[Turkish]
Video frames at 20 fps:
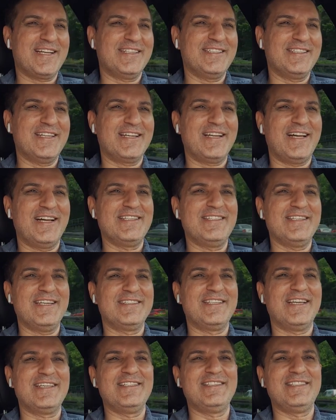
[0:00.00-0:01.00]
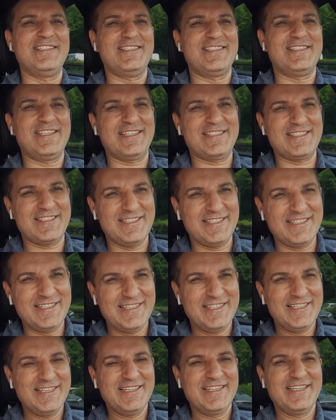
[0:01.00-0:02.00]
kadar ayıya dayı diyeceksin.
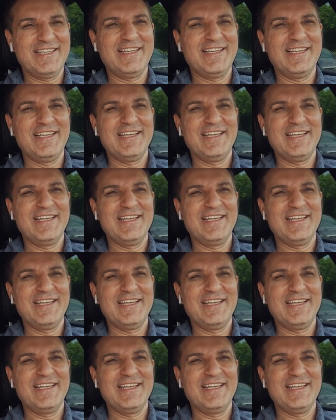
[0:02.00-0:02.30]
Bu